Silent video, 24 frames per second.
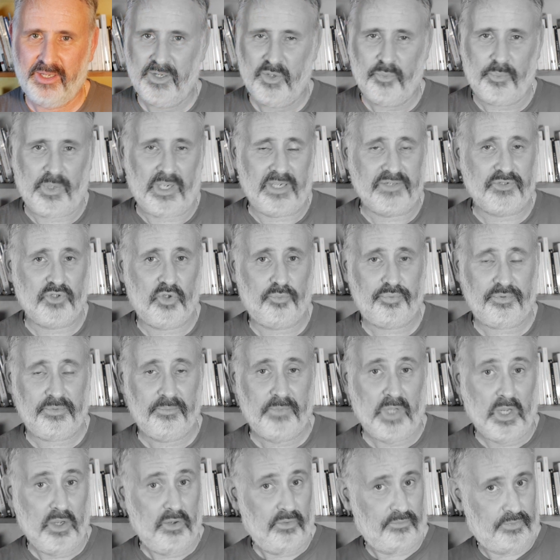Par exemple,
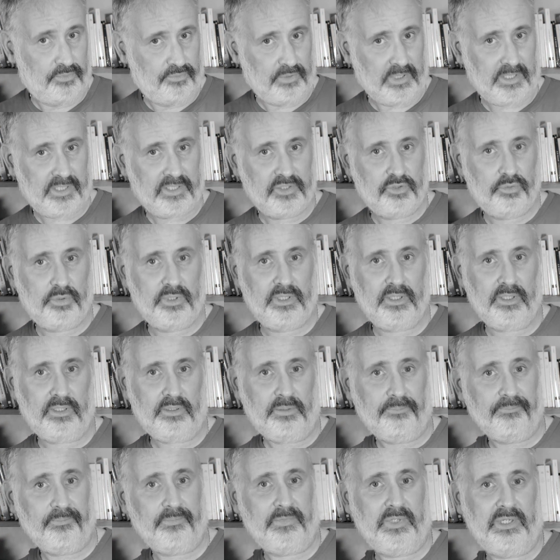vous voulez
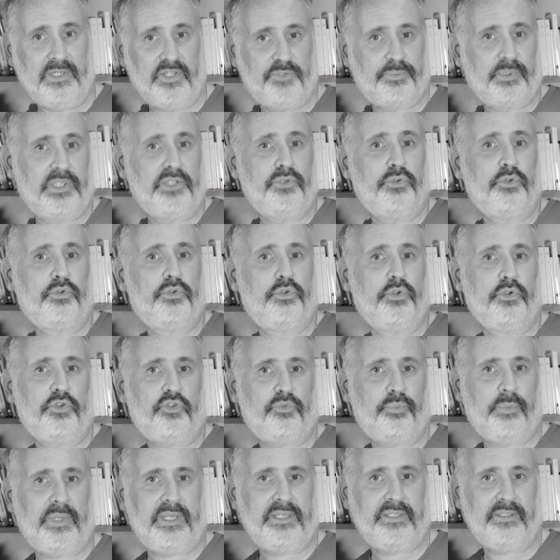réduire les sprints de deux
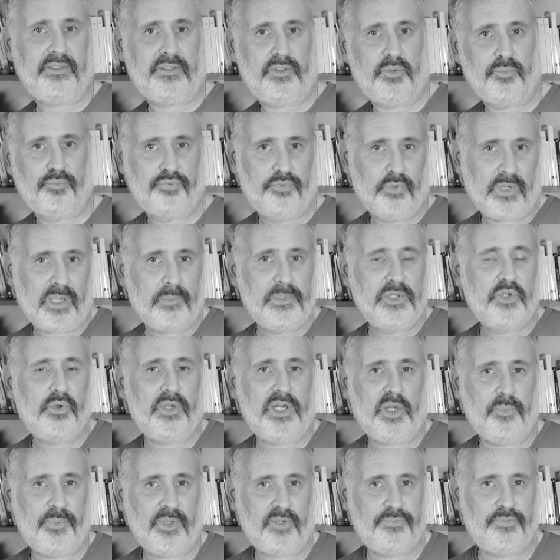semaines pour améliorer
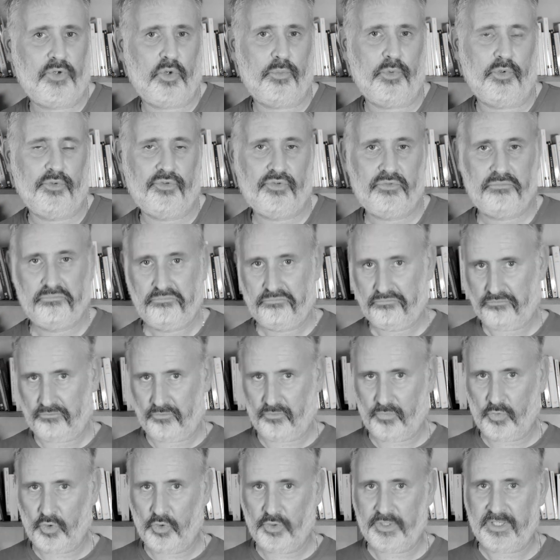la performance.
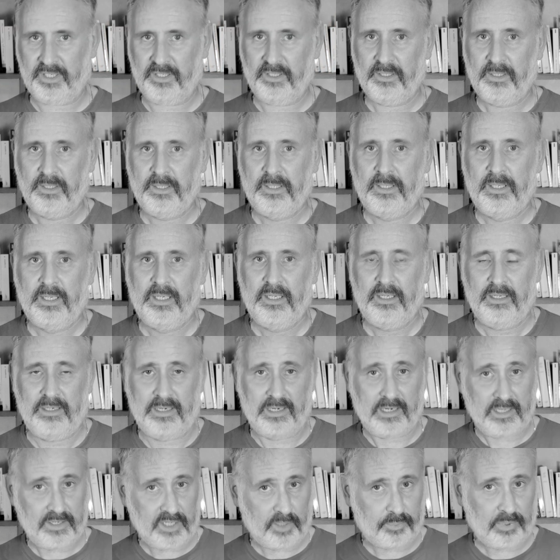Ok,
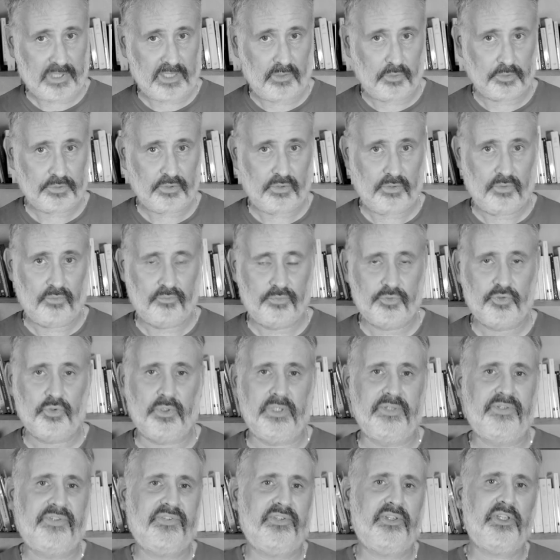l'un après l'autre, vous
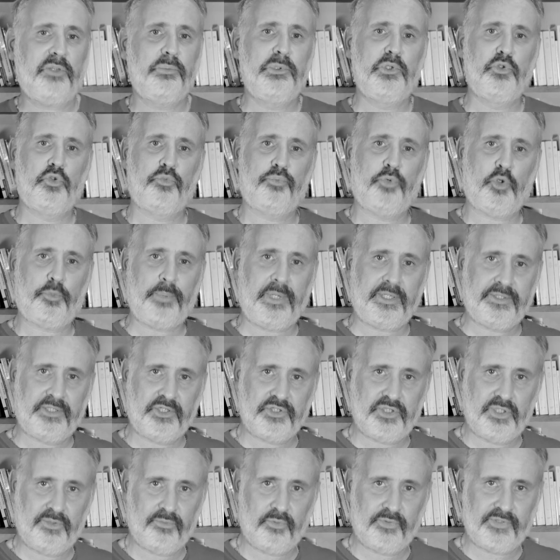aurez cinq minutes pour
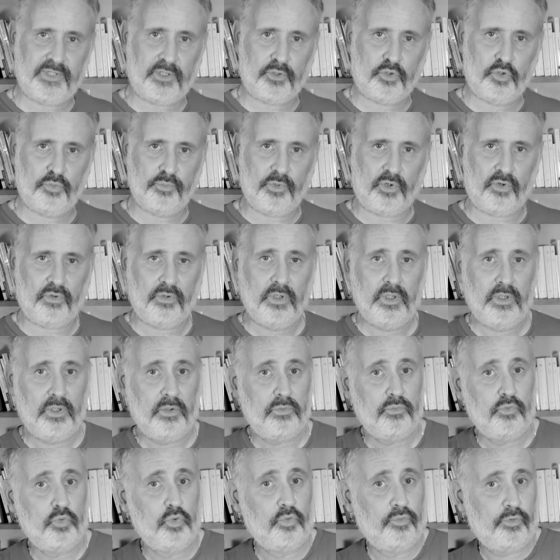partager vos arguments
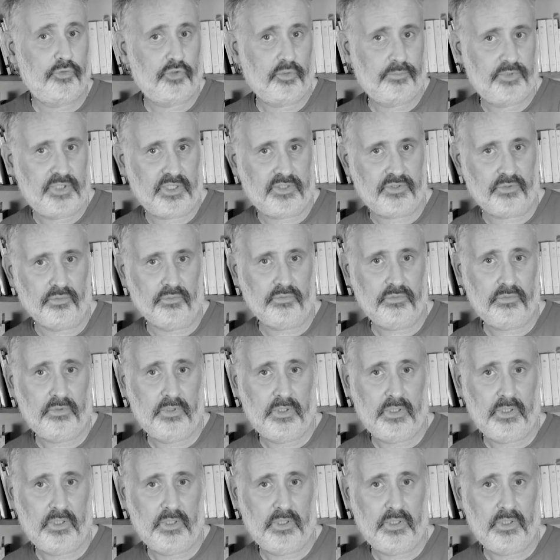ou vos objections.